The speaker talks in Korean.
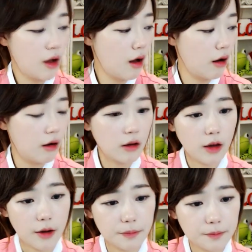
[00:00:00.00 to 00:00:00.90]
어,
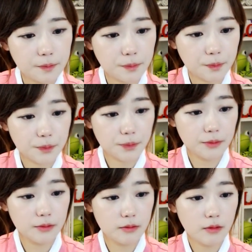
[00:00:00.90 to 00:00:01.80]
네.
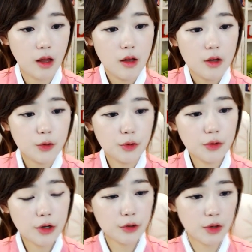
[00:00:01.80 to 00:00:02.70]

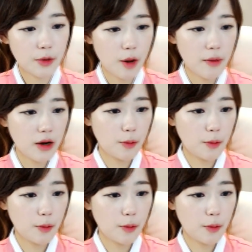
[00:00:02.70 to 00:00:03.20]
조선왕조의 멸망을